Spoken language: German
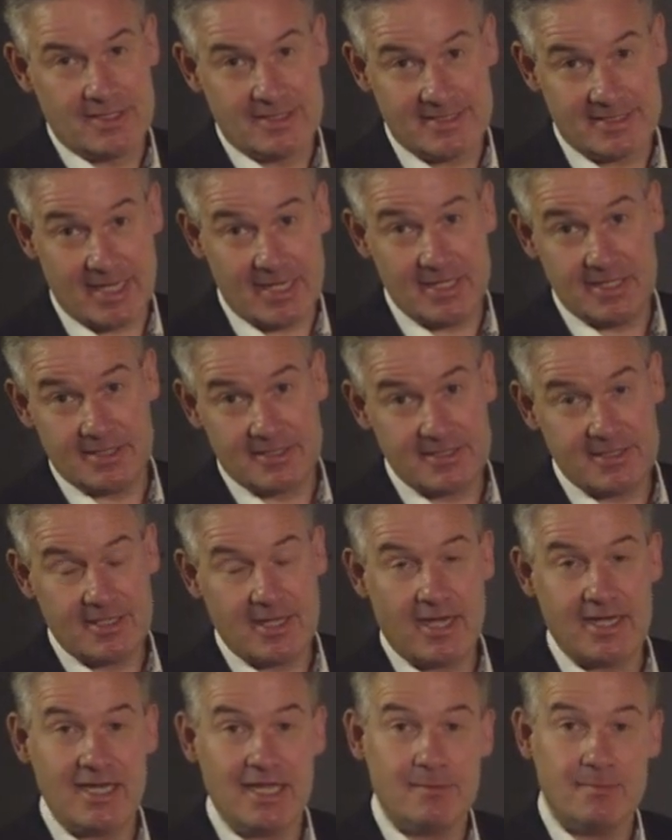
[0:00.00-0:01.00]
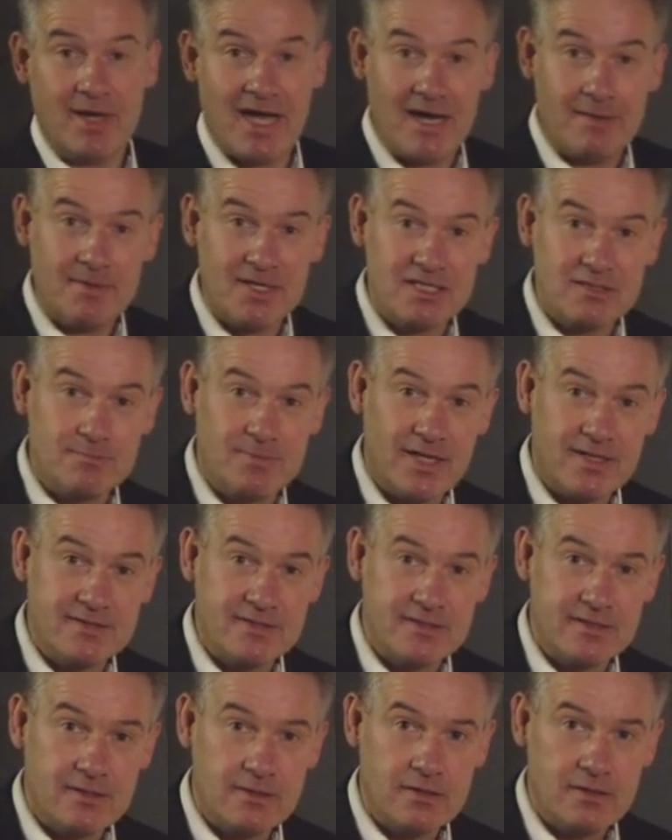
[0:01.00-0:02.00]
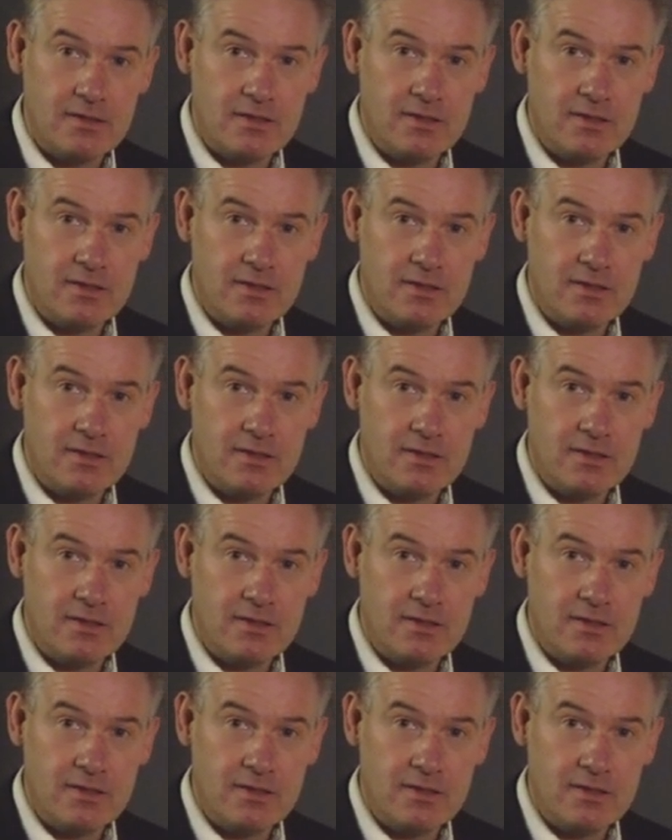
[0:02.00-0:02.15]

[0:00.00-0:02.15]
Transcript: sei es an ihrem Arbeitsplatz,